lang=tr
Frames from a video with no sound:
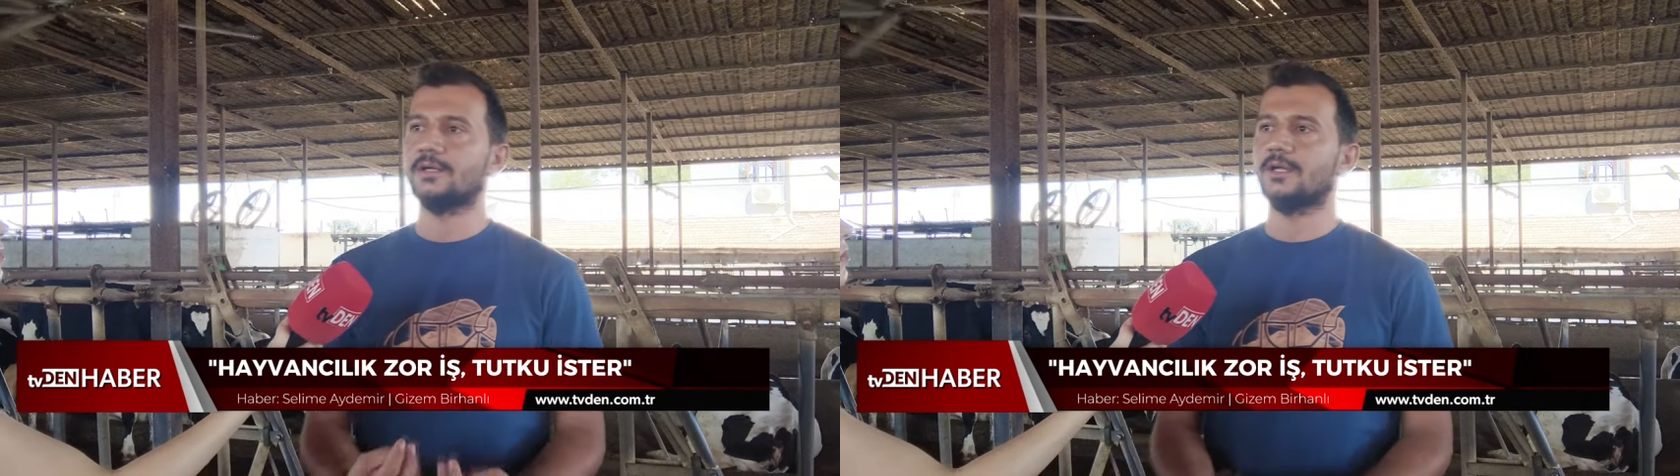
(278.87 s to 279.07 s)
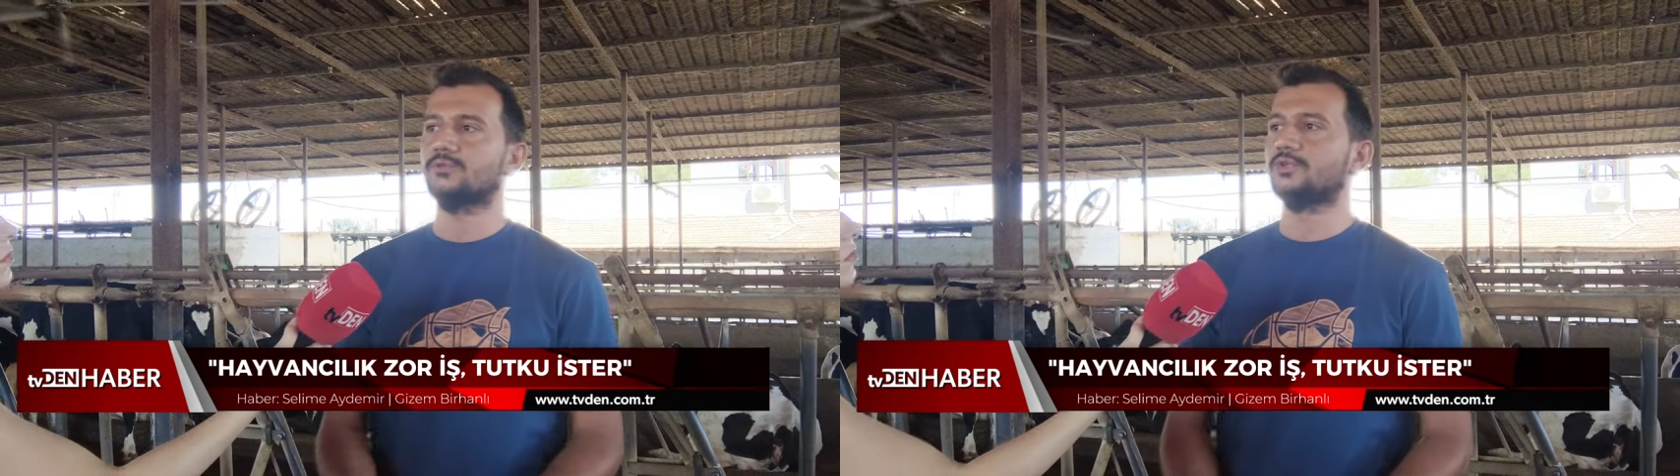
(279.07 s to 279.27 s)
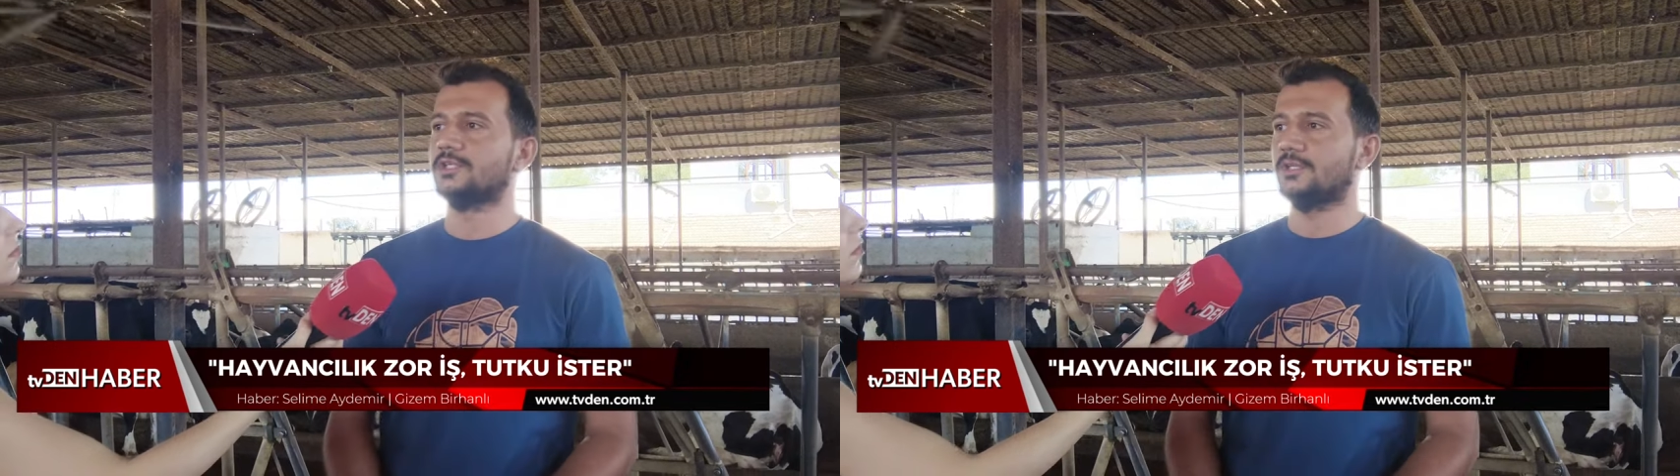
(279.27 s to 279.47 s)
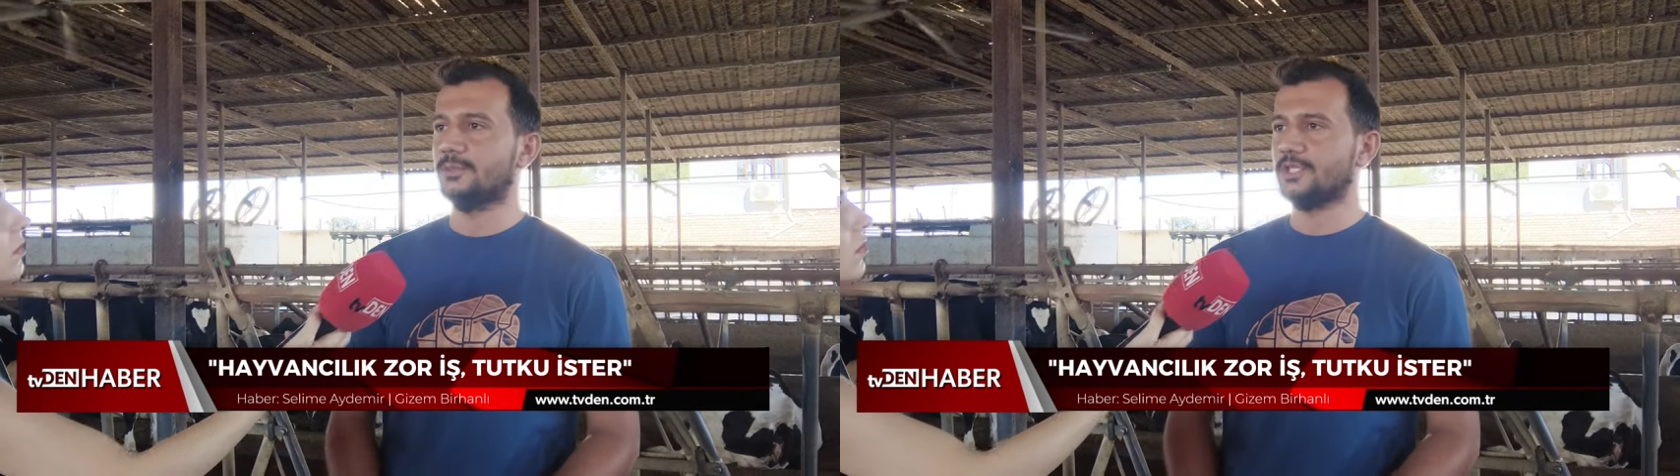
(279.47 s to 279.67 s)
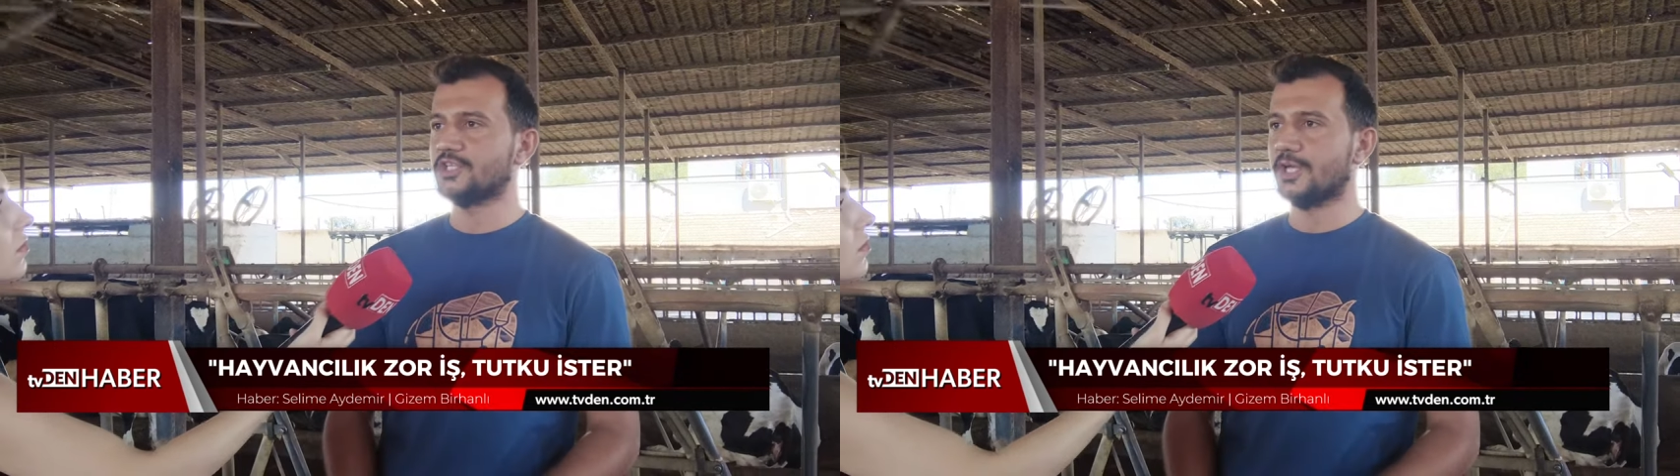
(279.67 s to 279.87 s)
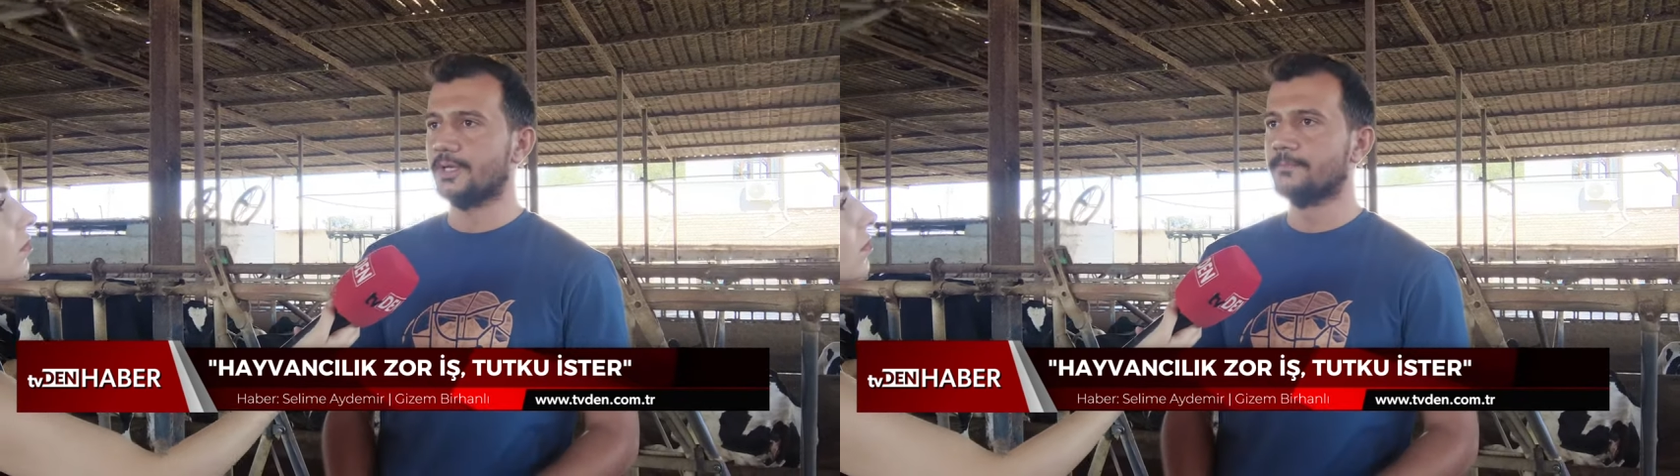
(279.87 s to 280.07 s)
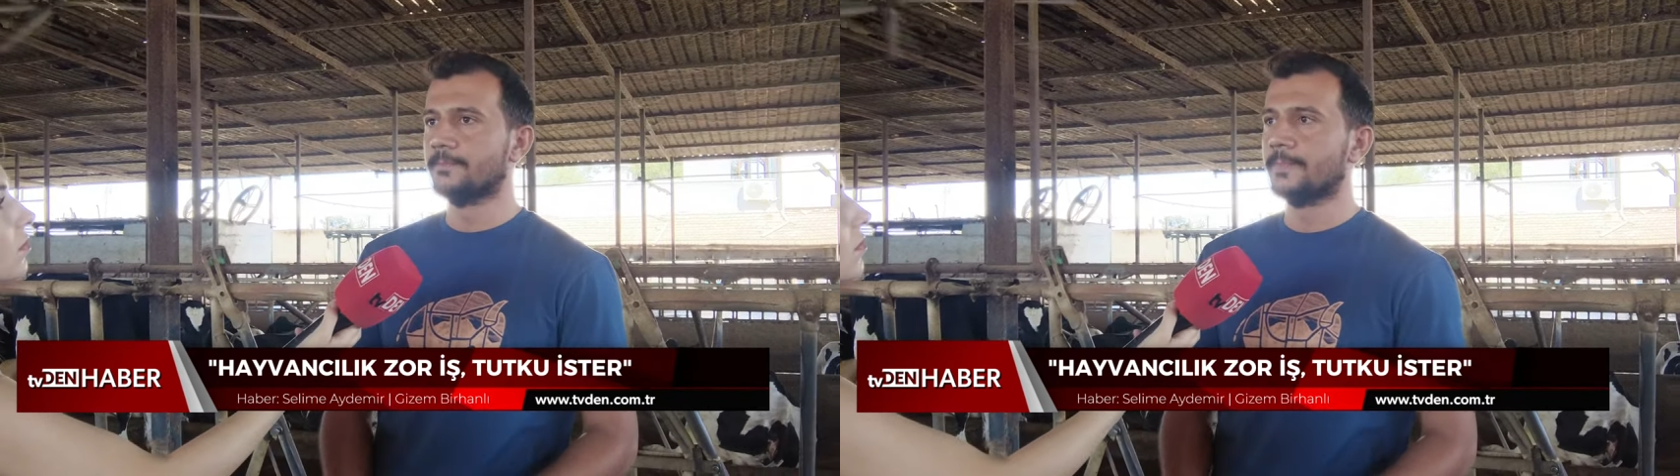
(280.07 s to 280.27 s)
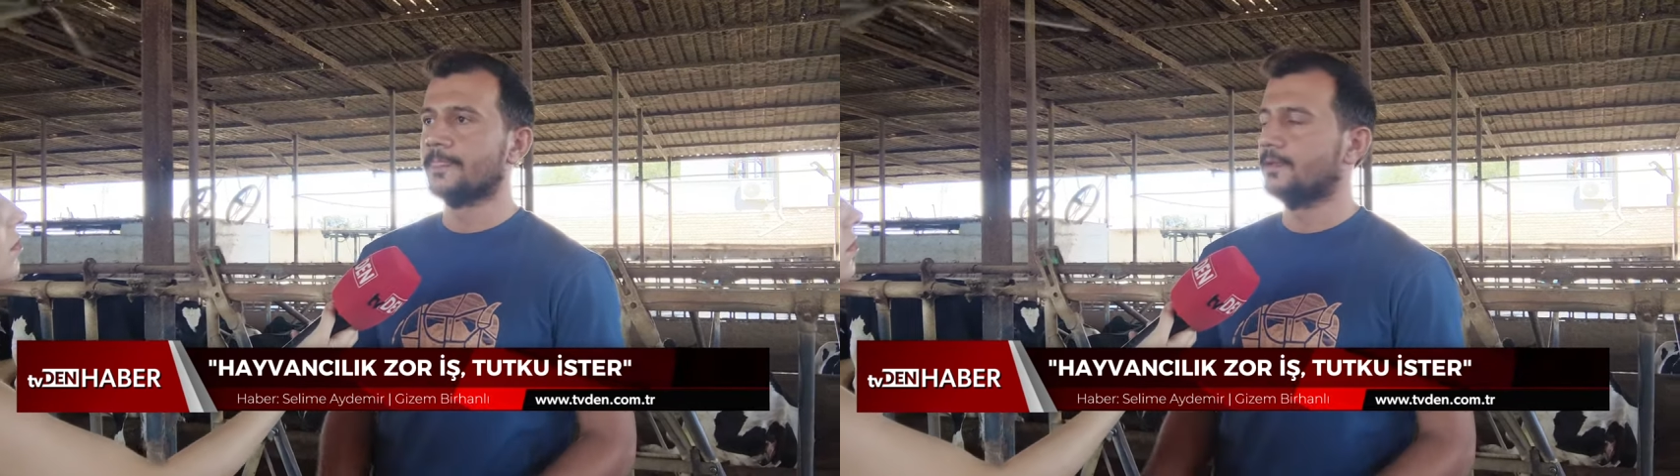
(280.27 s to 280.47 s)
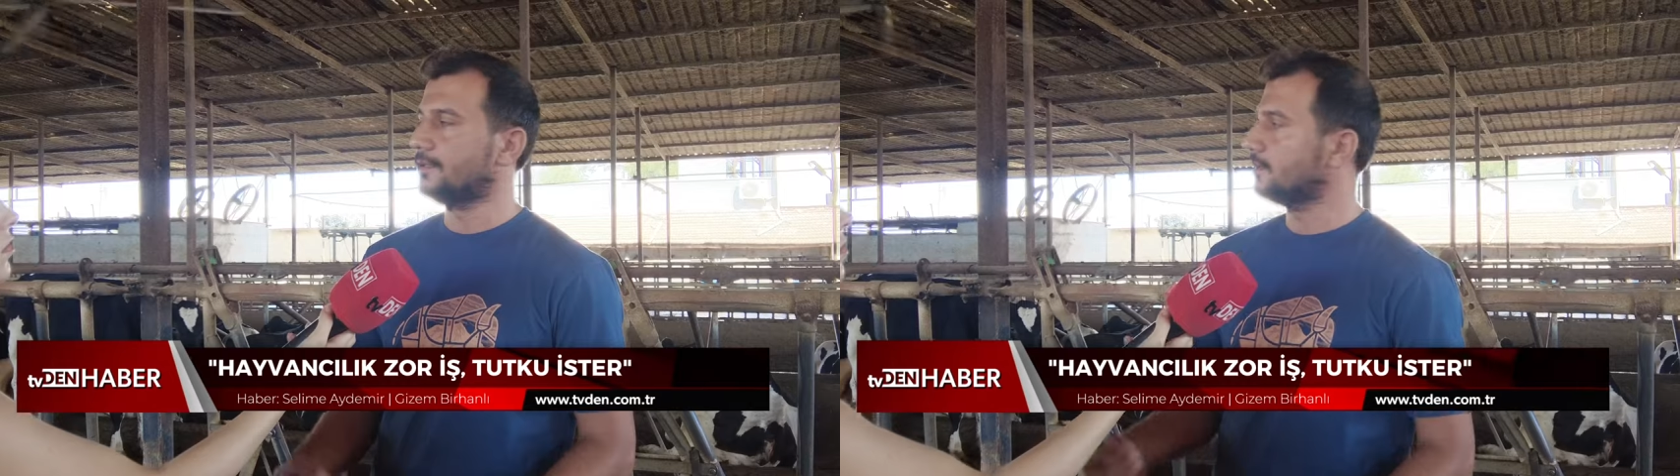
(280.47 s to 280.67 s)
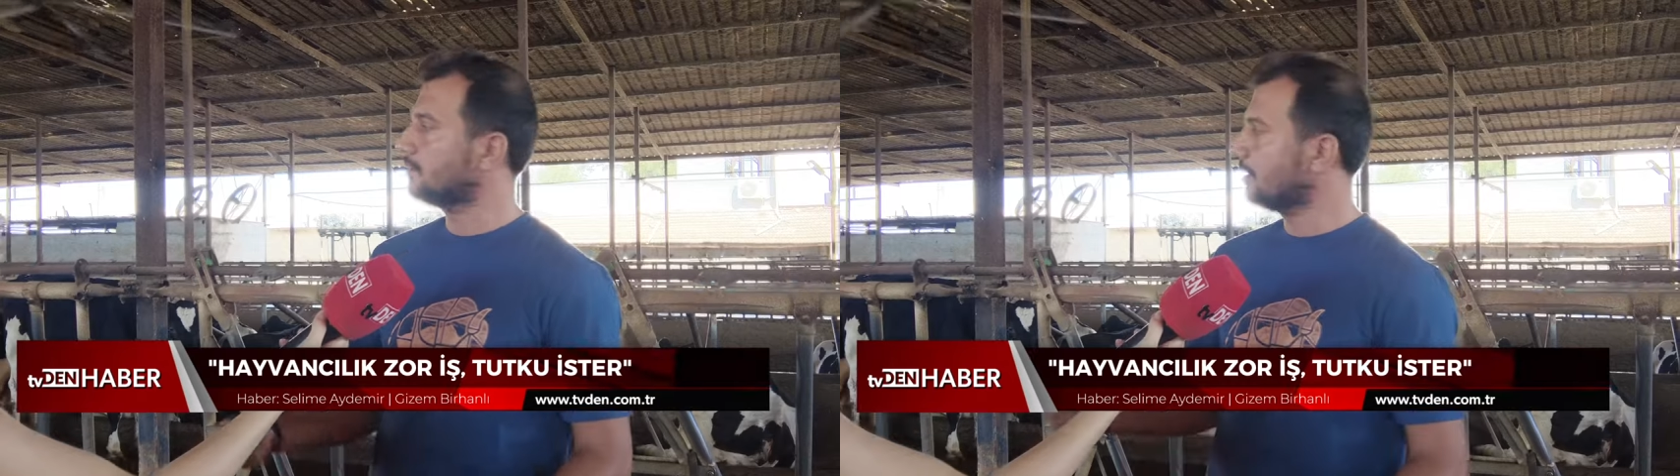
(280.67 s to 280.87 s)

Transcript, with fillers: rahat tüketebileceği, e,